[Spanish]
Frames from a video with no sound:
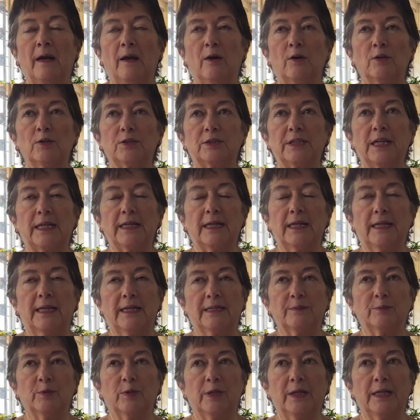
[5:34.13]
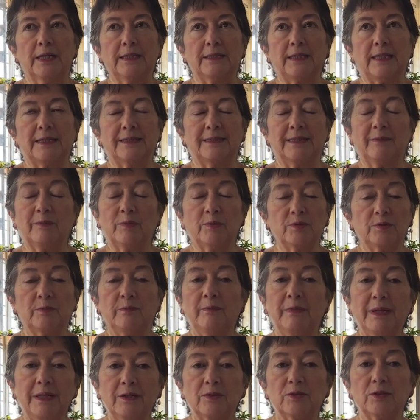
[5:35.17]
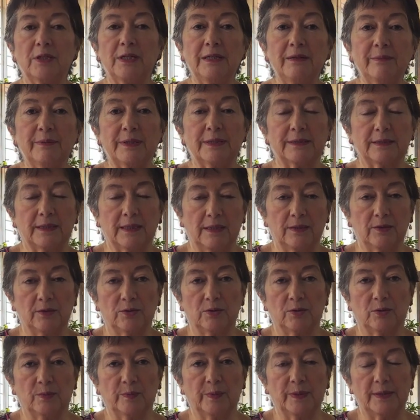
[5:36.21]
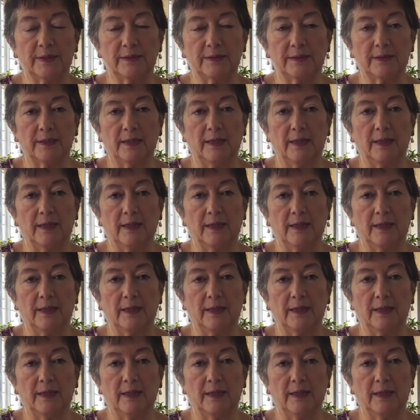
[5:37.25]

O sea, las mujeres nacemos menos libres que los hombres,